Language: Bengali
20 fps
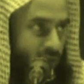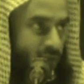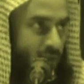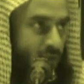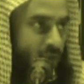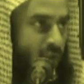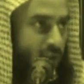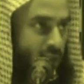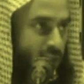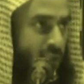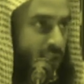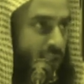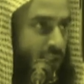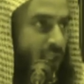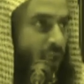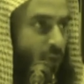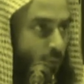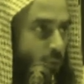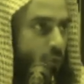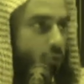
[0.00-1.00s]
দর্শ দিতেন সেই
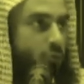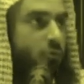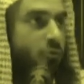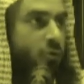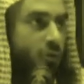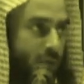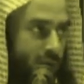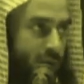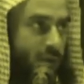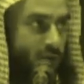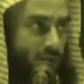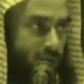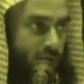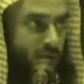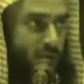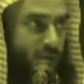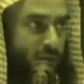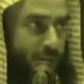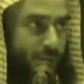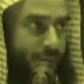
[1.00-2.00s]
জায়গায় উর্দুতে দর্শ দেন
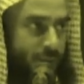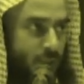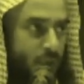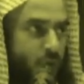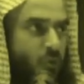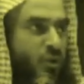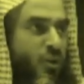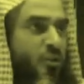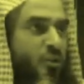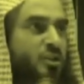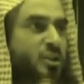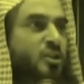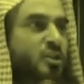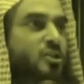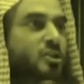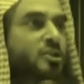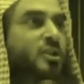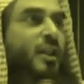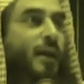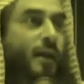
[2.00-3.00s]
উনি উনি হচ্ছেন
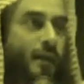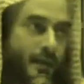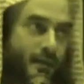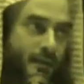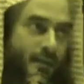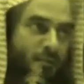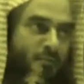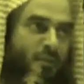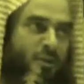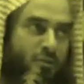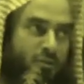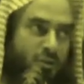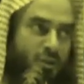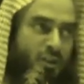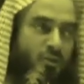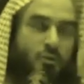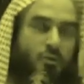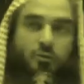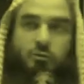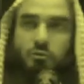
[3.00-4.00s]
সহি আকিদার মানুষ
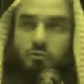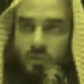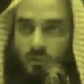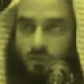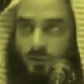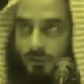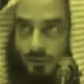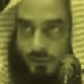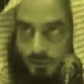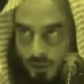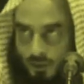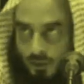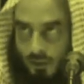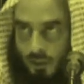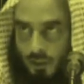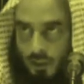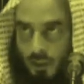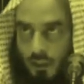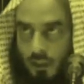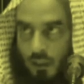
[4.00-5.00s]
যিনি উর্দুতে দর্শ দেন
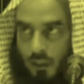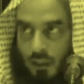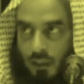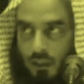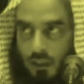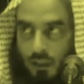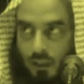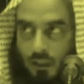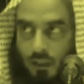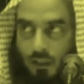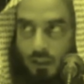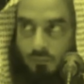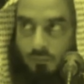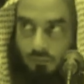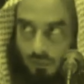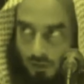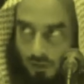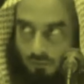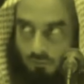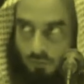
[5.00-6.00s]

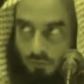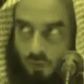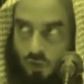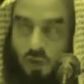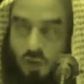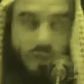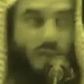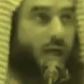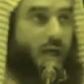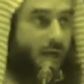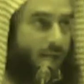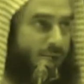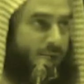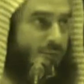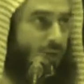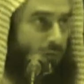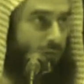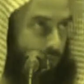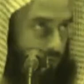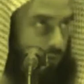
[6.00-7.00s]
আপনার মসজিদে
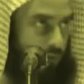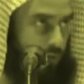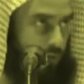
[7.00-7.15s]
হারামে